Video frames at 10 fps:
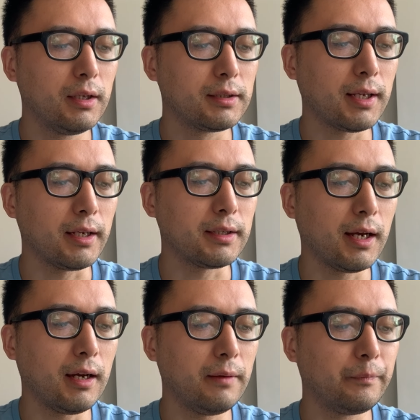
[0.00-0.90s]
彩
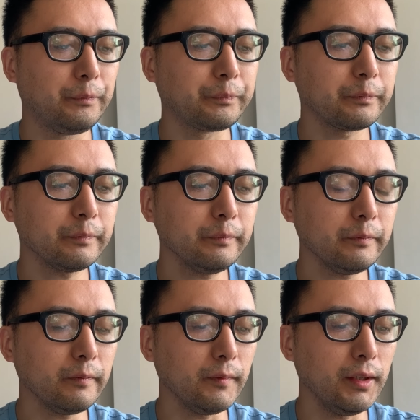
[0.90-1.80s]
霞、
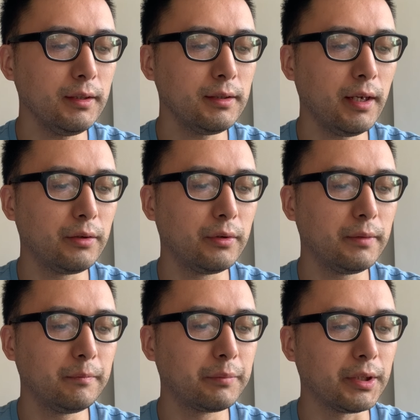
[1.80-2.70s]
彩
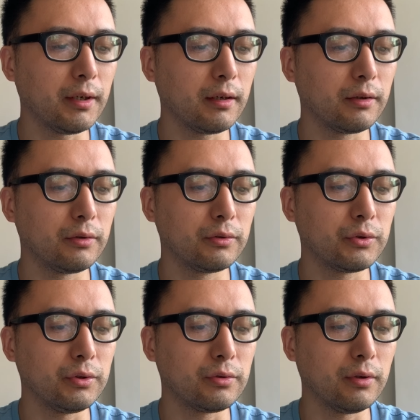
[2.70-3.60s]
云、平儿
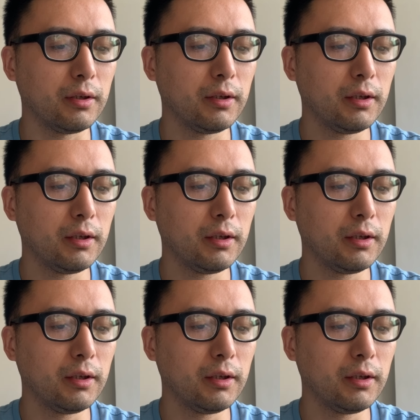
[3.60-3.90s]
去坐。